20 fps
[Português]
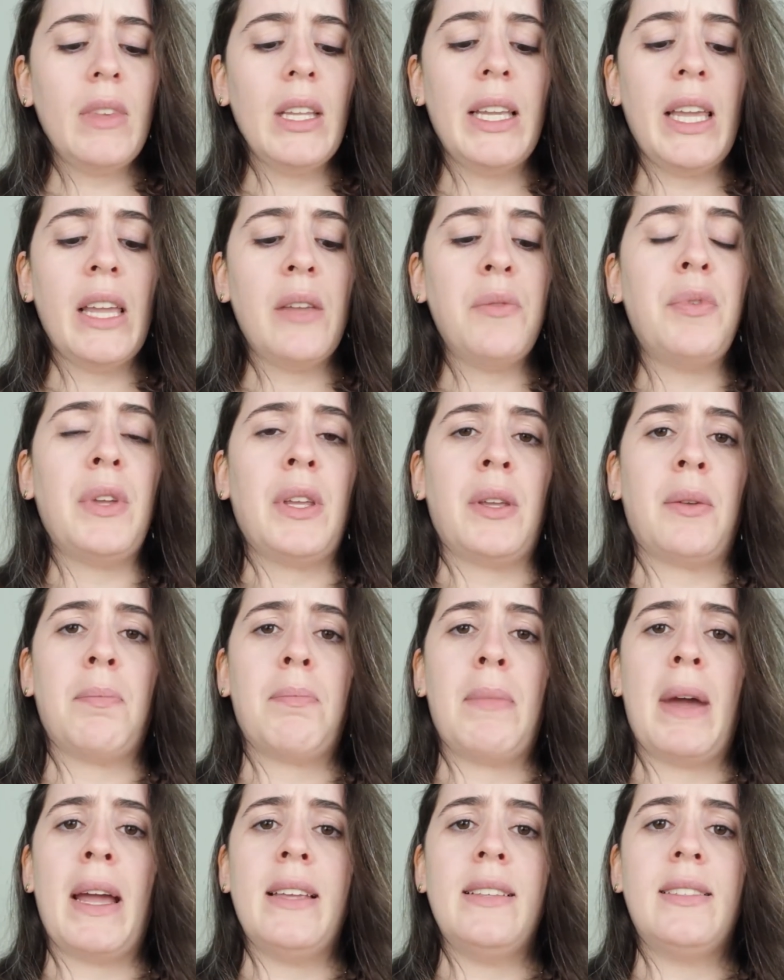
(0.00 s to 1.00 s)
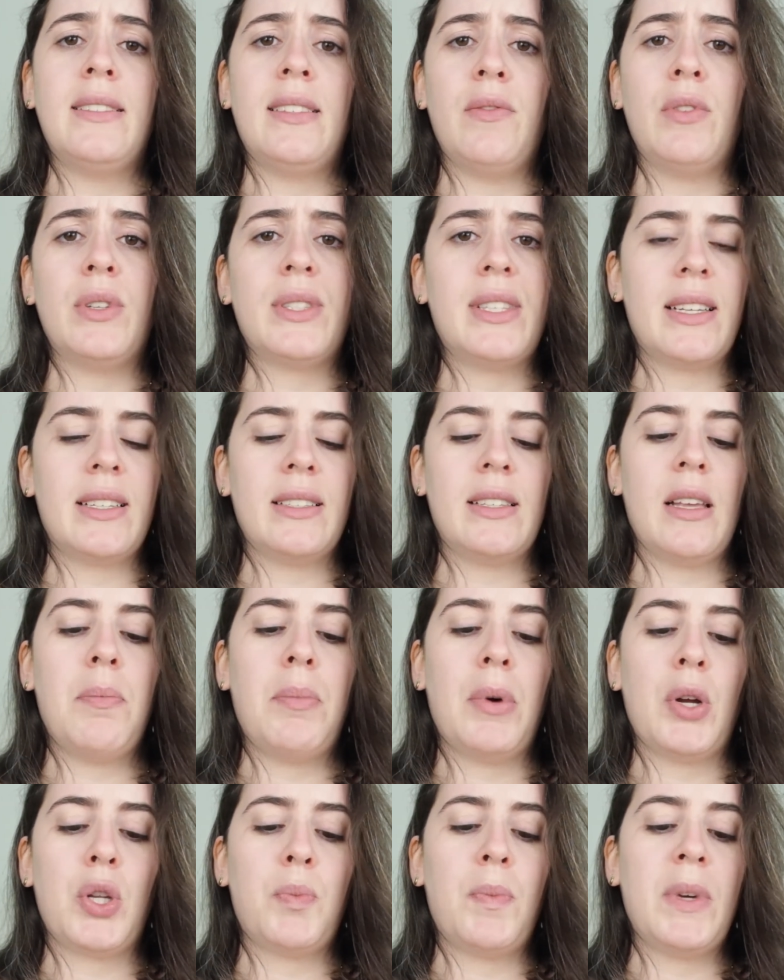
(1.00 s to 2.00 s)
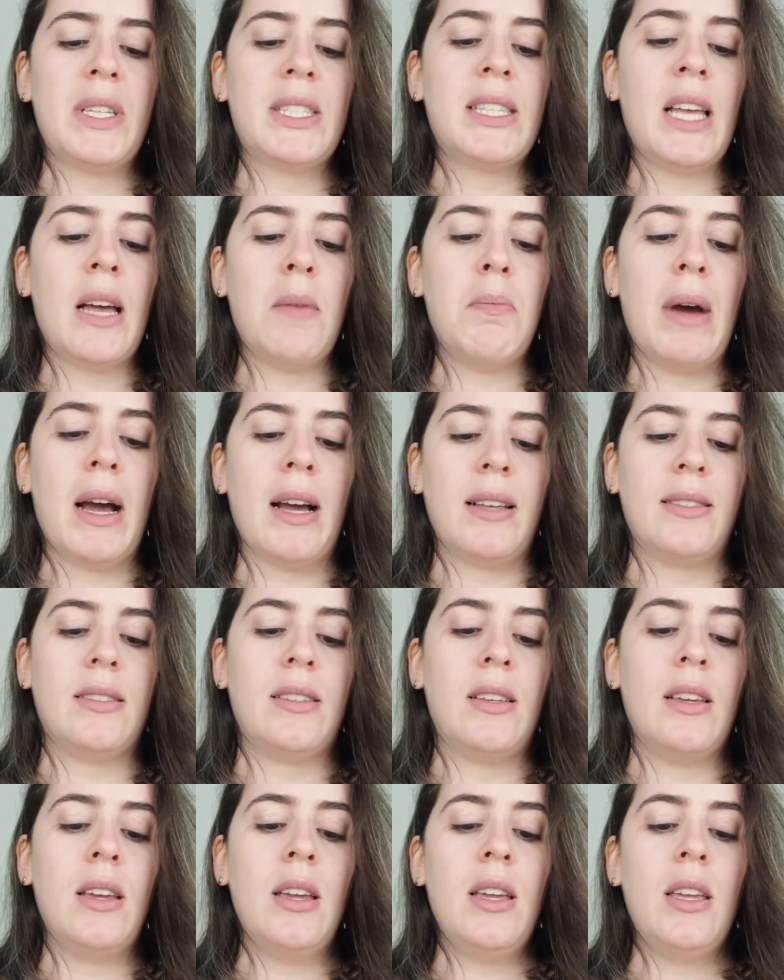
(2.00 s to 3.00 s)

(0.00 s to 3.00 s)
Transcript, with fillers: Enfim, mas se você quiser pode passar a base.